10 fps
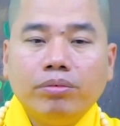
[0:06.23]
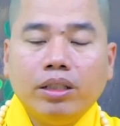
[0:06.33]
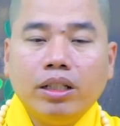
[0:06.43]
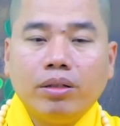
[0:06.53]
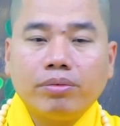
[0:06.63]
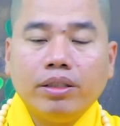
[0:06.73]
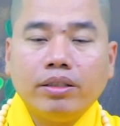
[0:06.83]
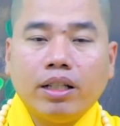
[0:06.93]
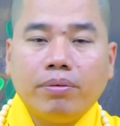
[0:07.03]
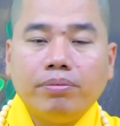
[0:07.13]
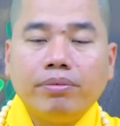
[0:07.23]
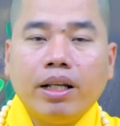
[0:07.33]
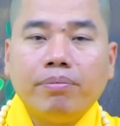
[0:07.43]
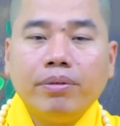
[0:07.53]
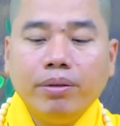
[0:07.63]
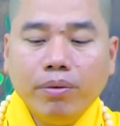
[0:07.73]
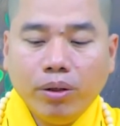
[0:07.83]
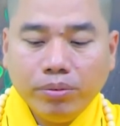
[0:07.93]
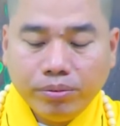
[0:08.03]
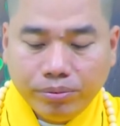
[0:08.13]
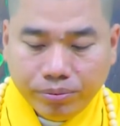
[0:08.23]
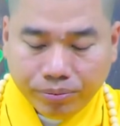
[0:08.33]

học đến tập 54.